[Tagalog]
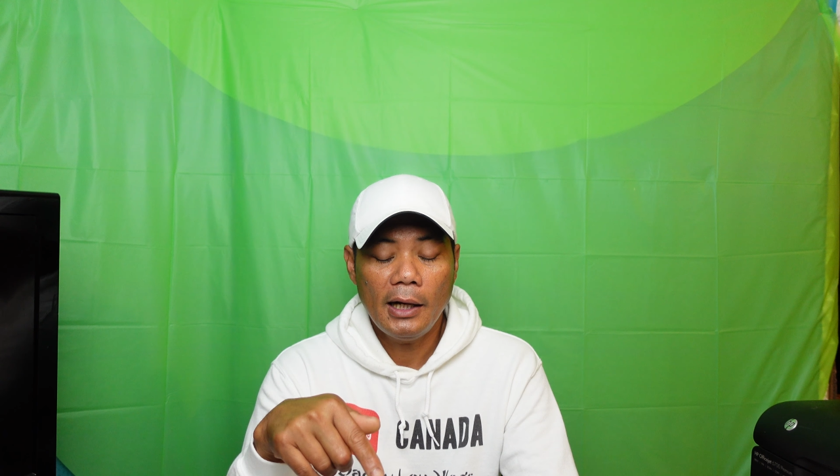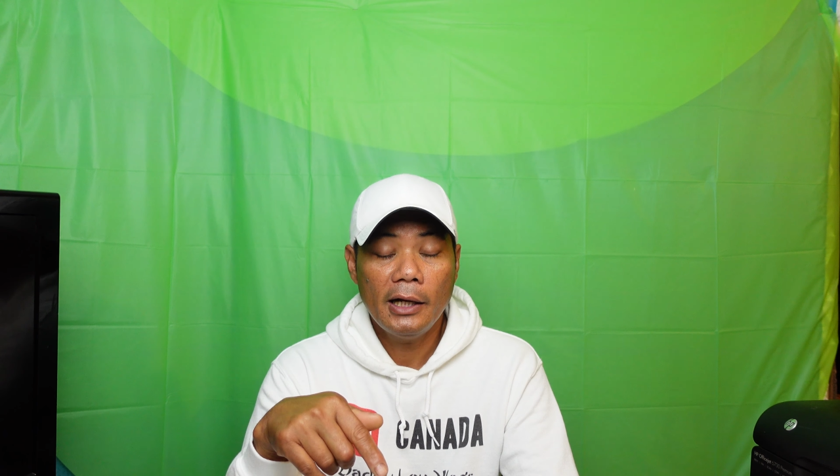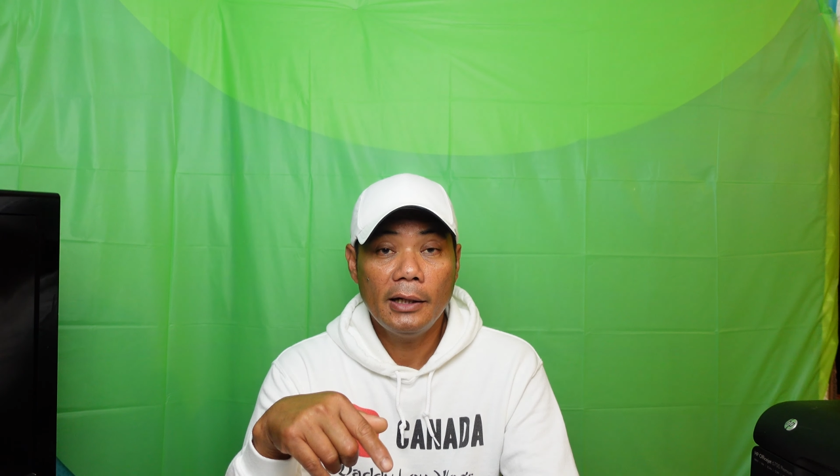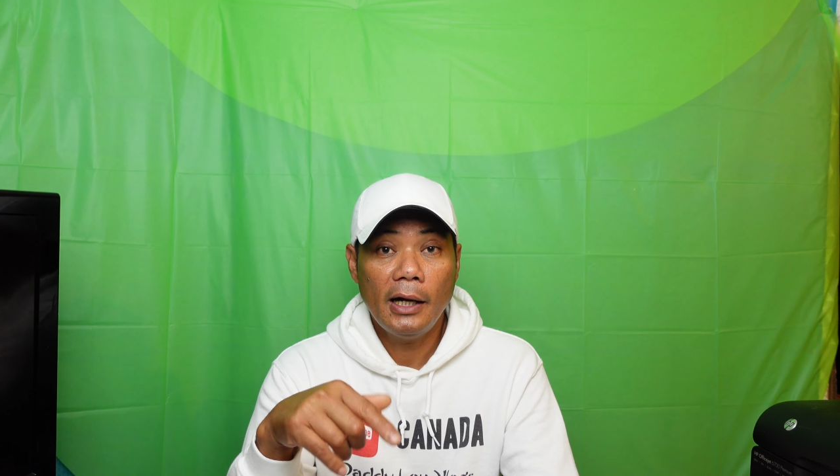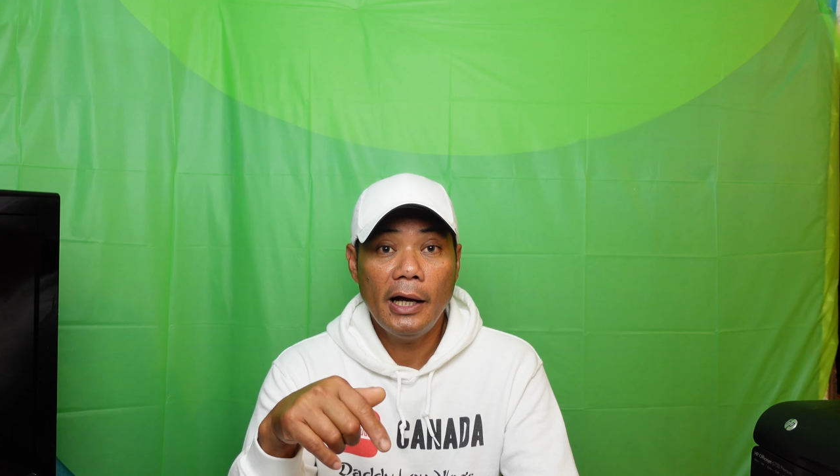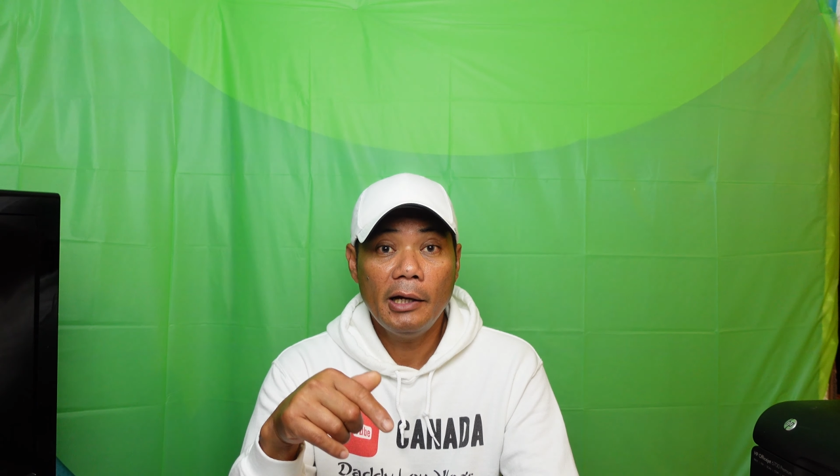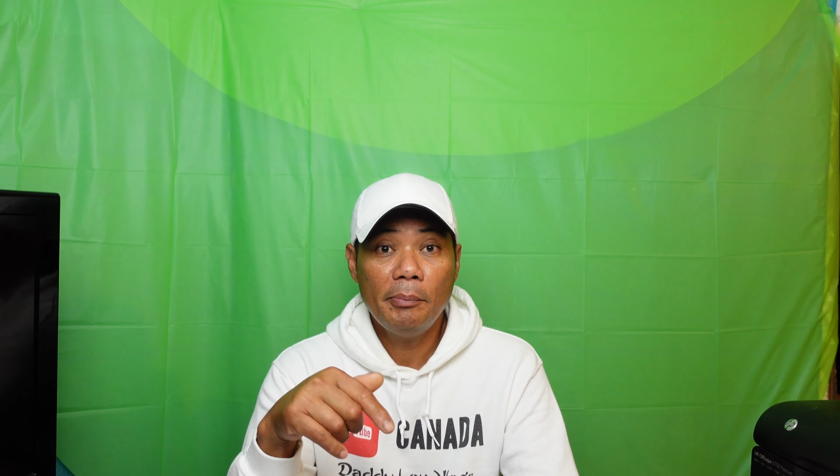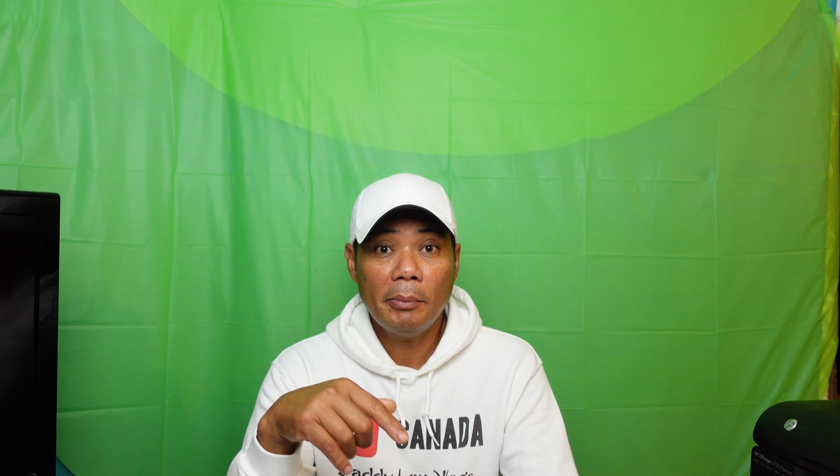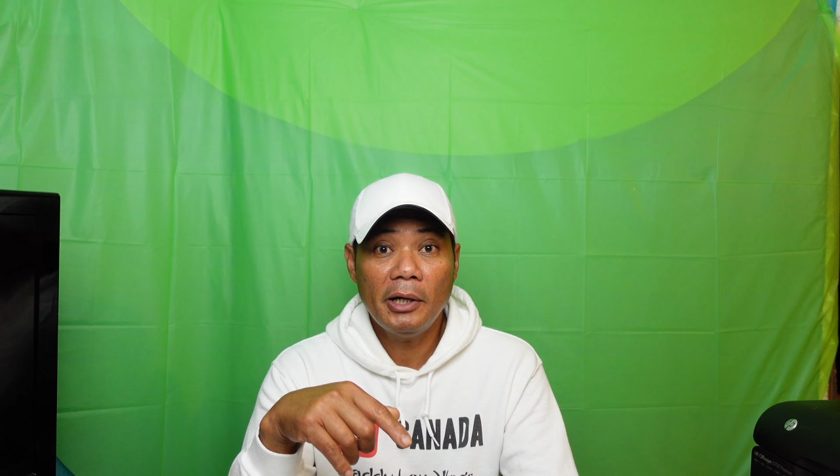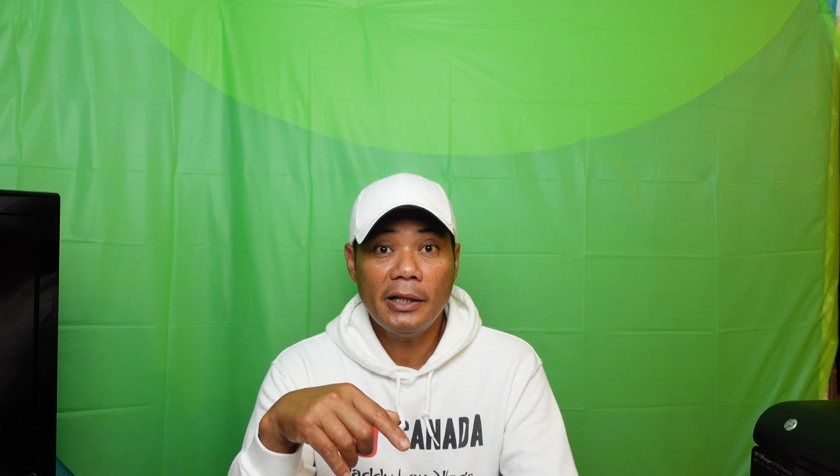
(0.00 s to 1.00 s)
kagaya, ng
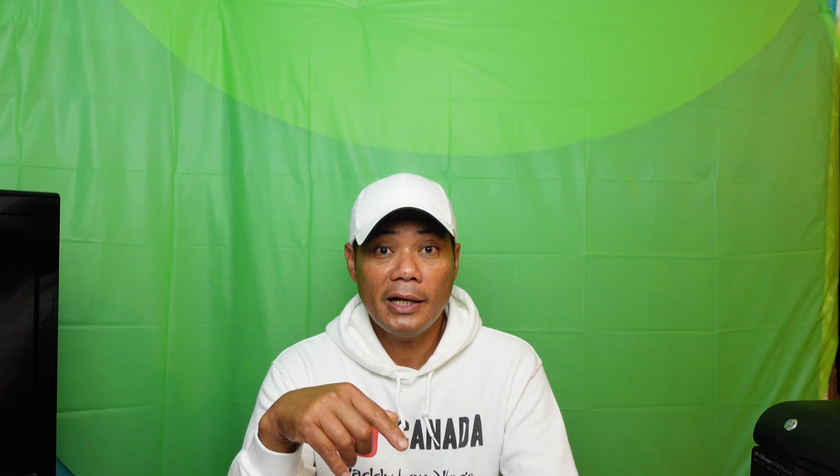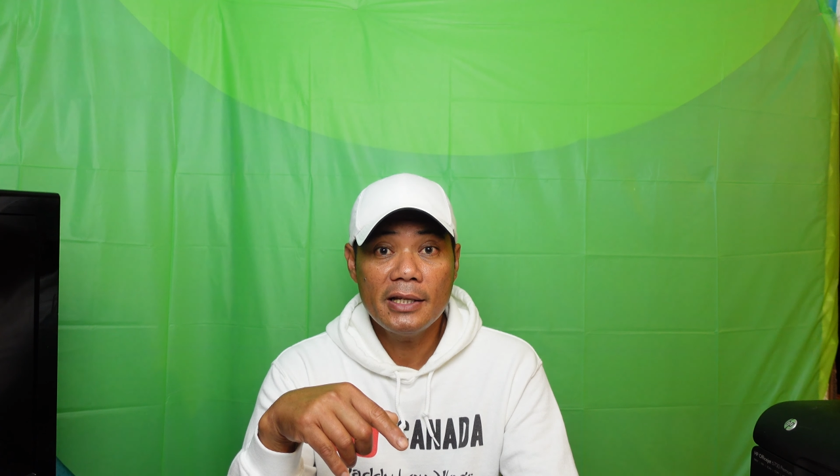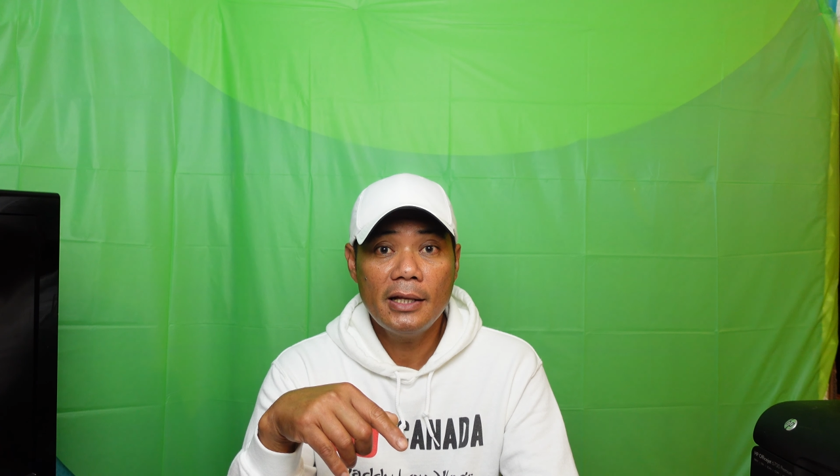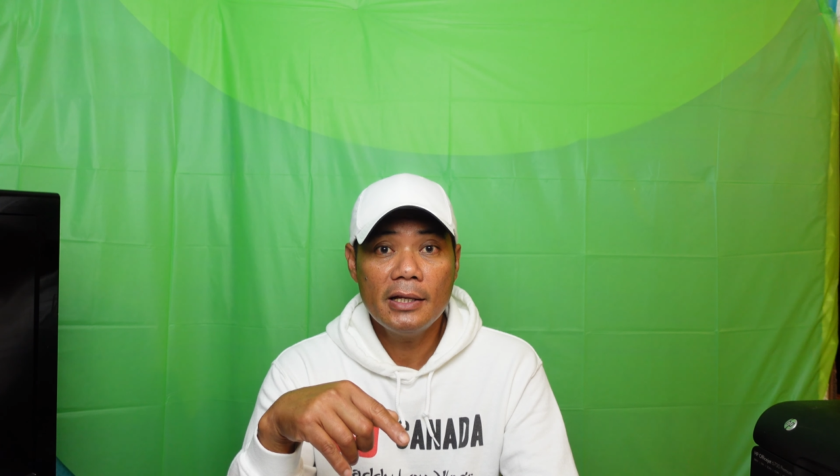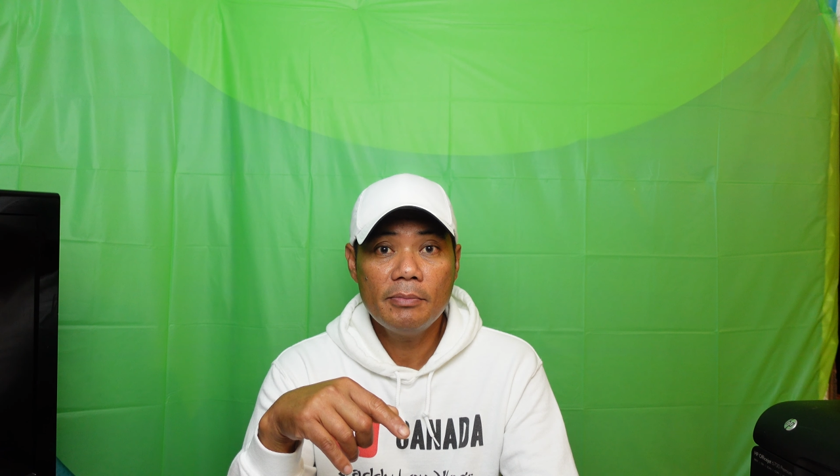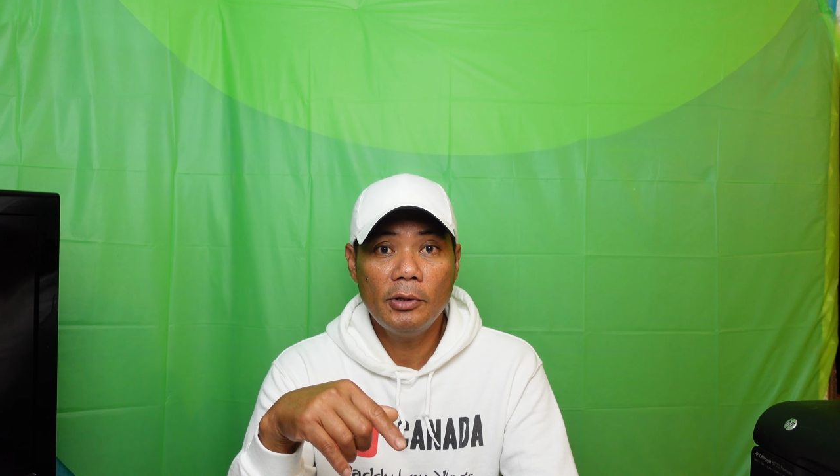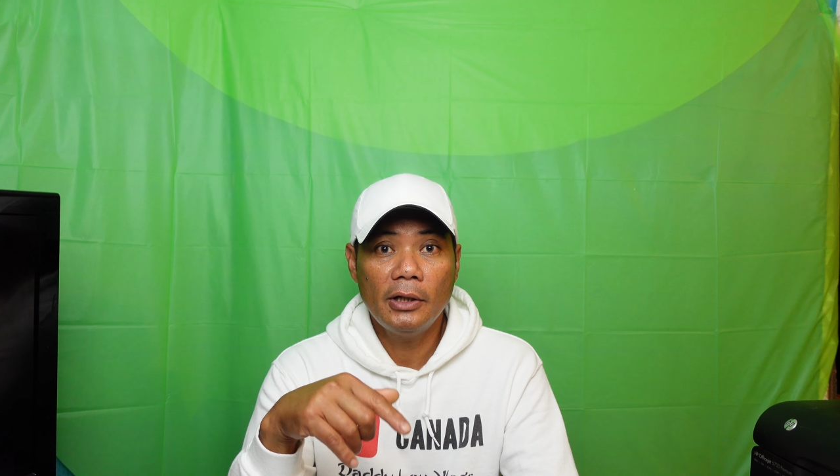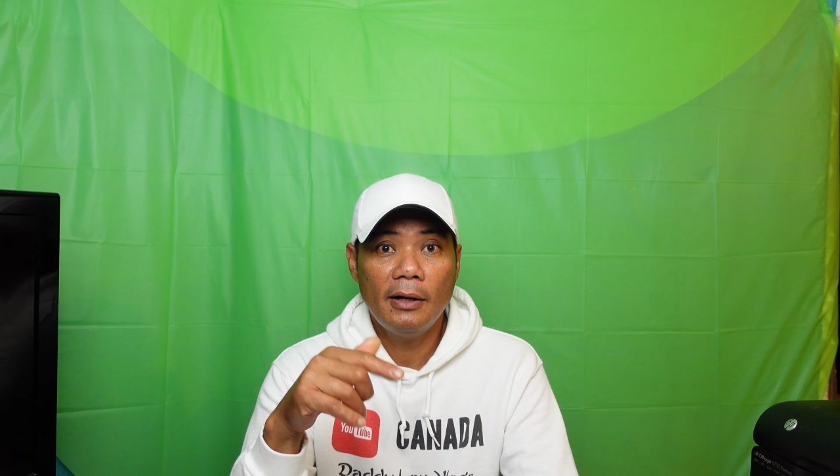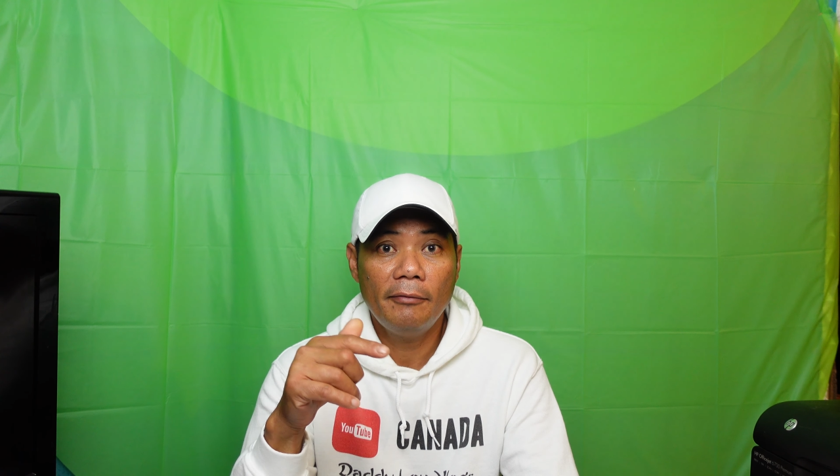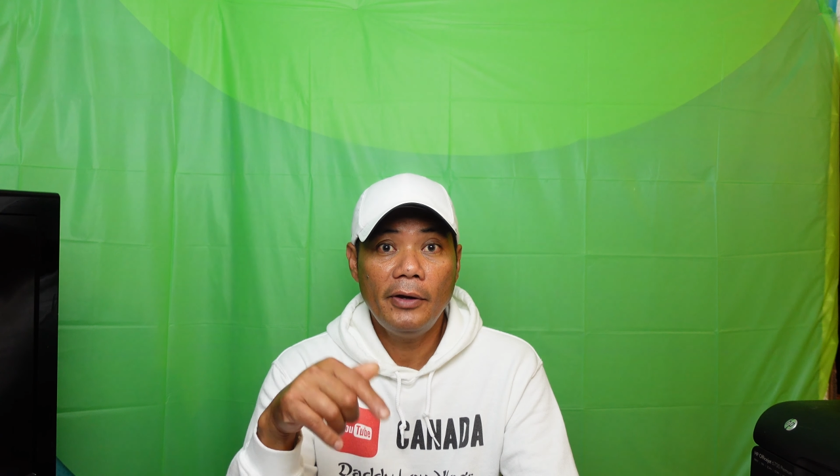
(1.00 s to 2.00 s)
permanent residence mo
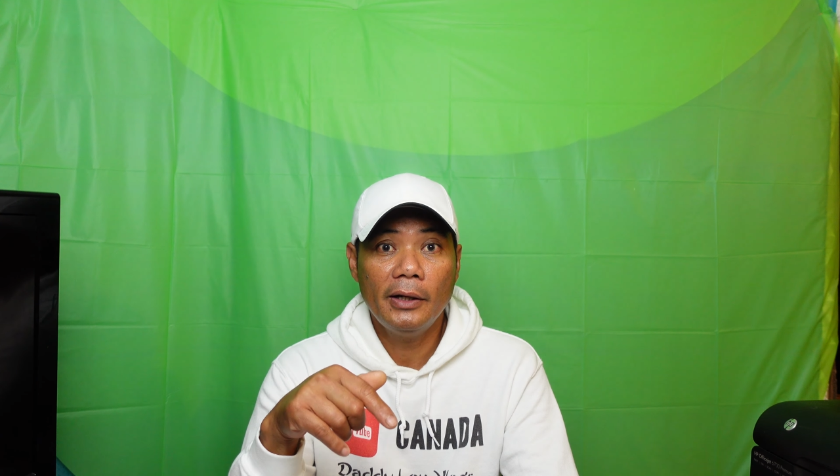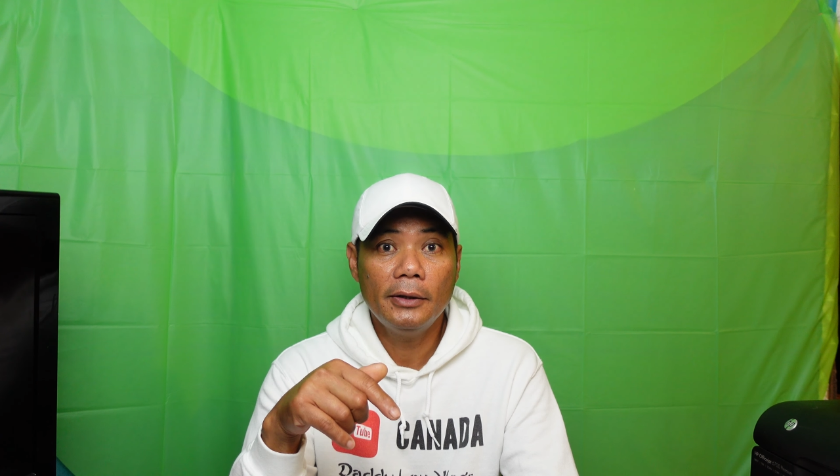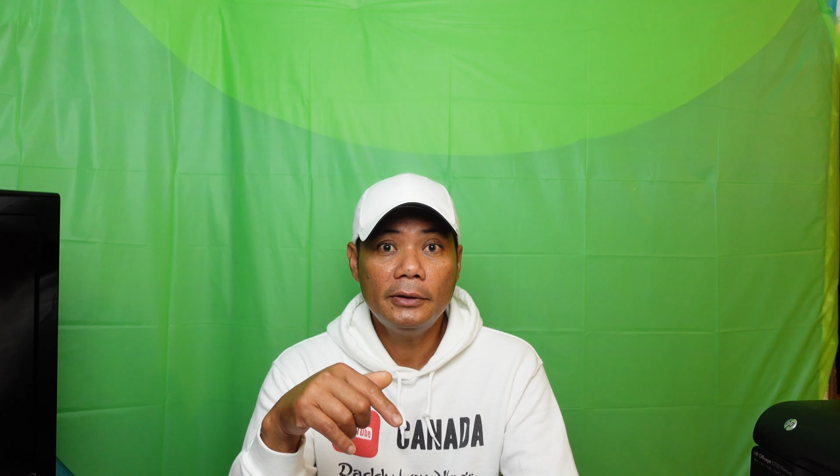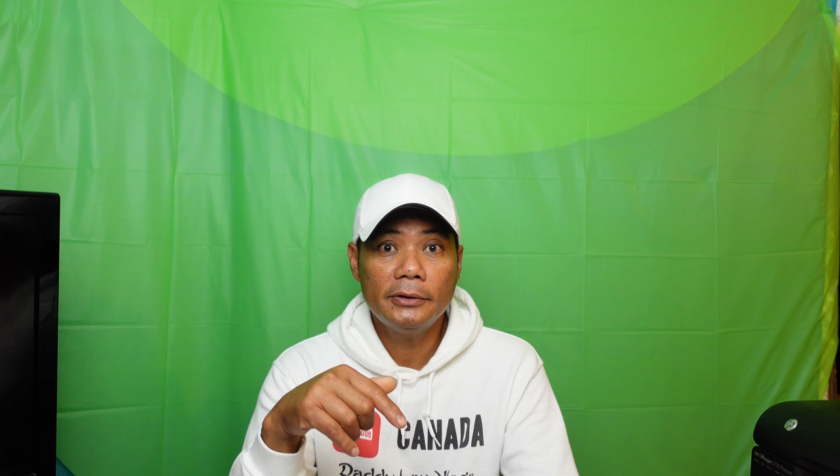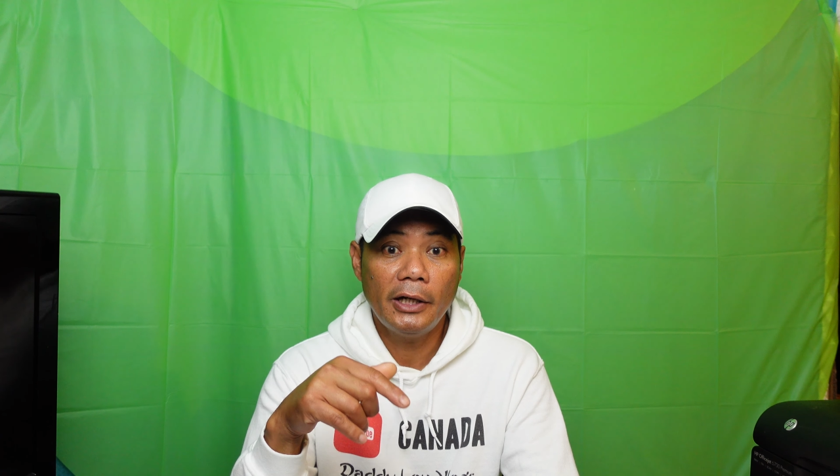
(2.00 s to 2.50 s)
na fee, no?